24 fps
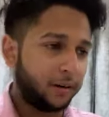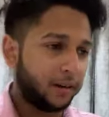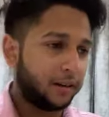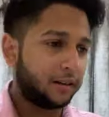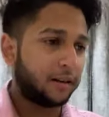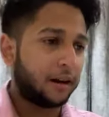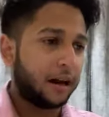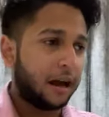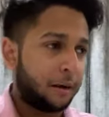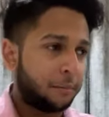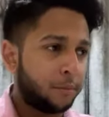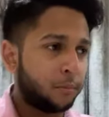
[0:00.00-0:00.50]
বাট
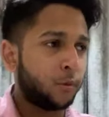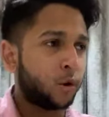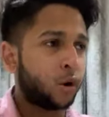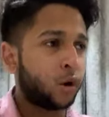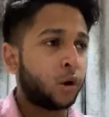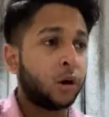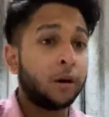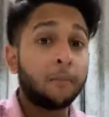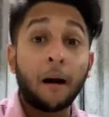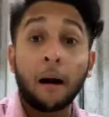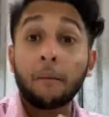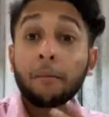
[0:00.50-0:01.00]
আমি মনে
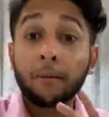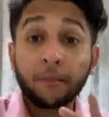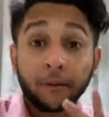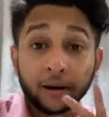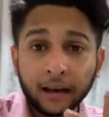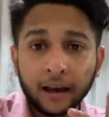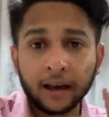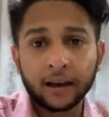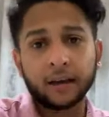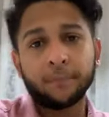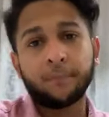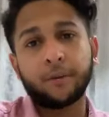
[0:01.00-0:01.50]
করি বাবা
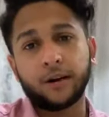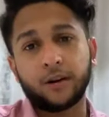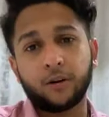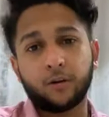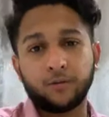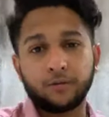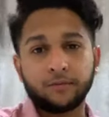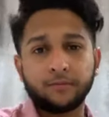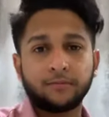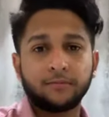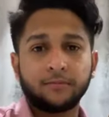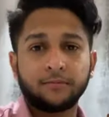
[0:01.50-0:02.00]
মাকে আগে পাঠাও
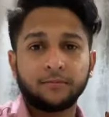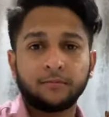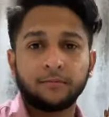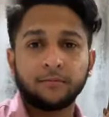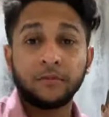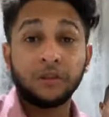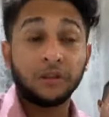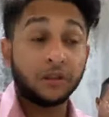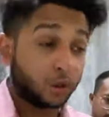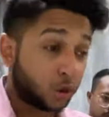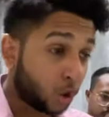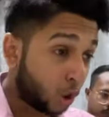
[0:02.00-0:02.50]

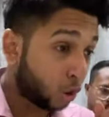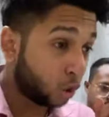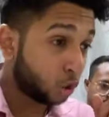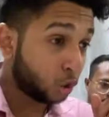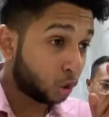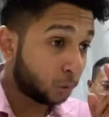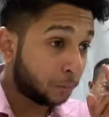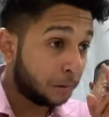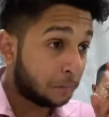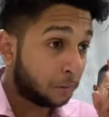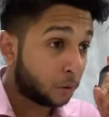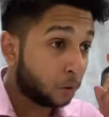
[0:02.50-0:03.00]
যখন
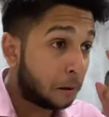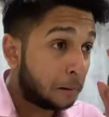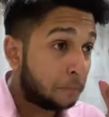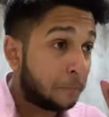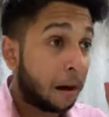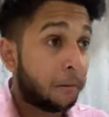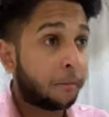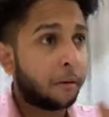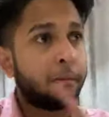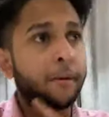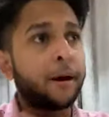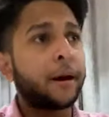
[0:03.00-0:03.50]
তুমি তোমার
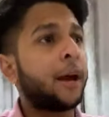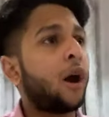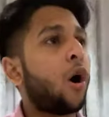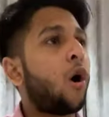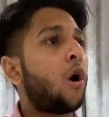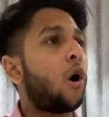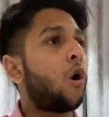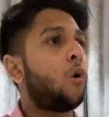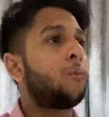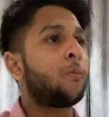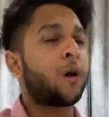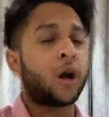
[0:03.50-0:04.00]
বাবা মাকে
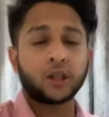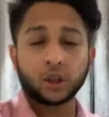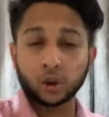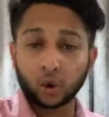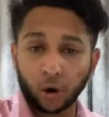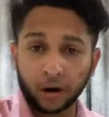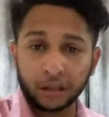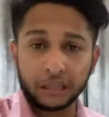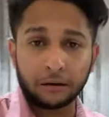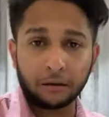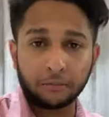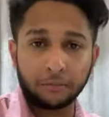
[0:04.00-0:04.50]
অমরাজ
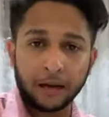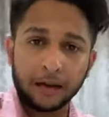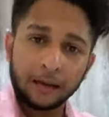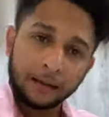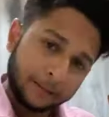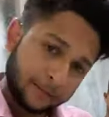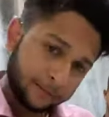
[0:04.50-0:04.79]
করাই পারবা